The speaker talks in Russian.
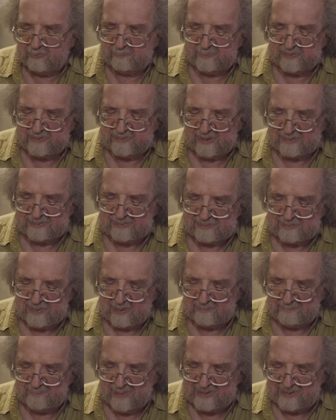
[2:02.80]
был писаться
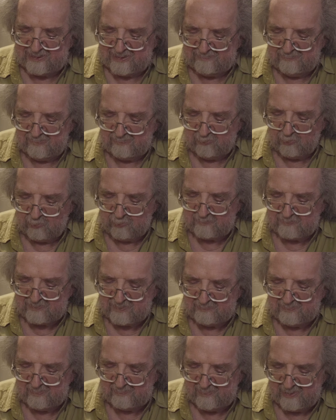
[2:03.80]
так маленькими
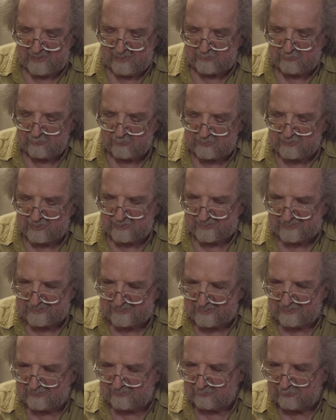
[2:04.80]
буковками, Б, точка
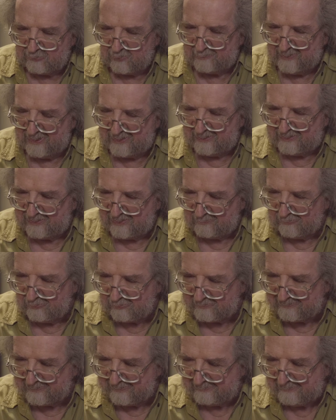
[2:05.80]
констрикта, все маленькие
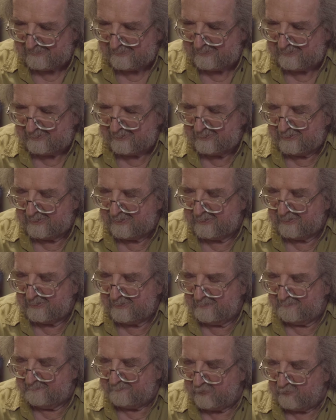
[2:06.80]
буквы.
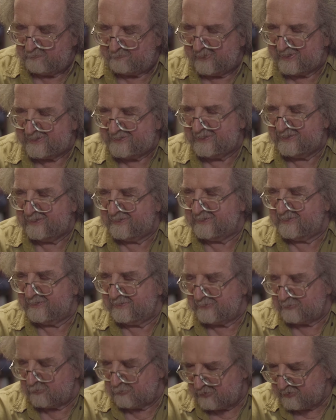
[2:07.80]
Но в
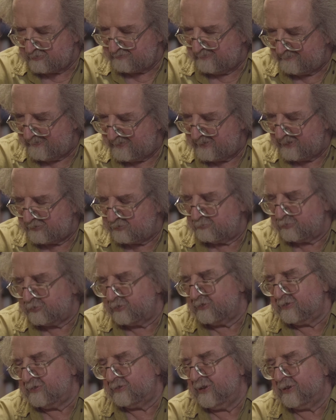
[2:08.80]
процессе существования, я думал,
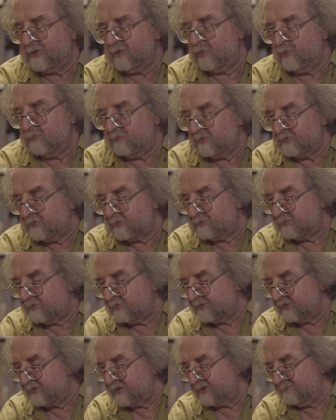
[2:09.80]
что это ненадолго, что
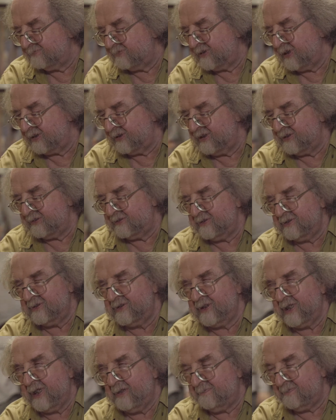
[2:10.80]
это как бы какая-то
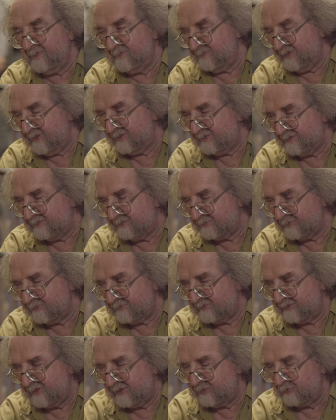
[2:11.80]
игра, понимаете?
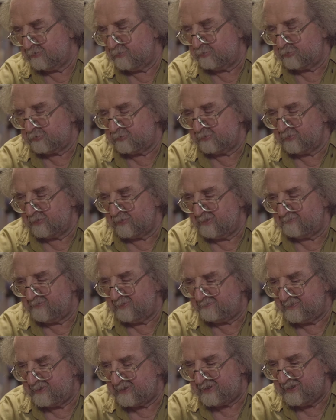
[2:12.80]
Я не думал, что это ко
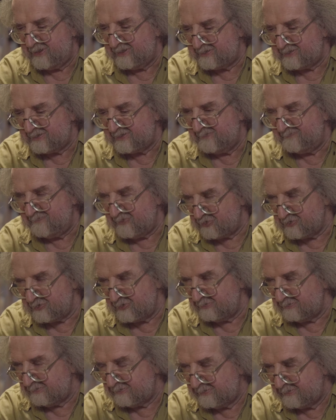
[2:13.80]
мне приклеится
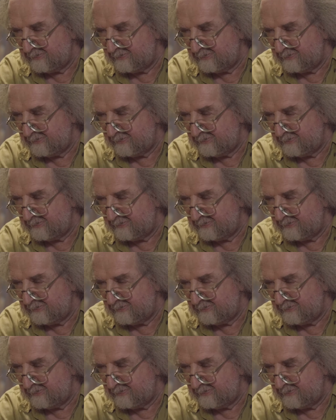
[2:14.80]
навечно.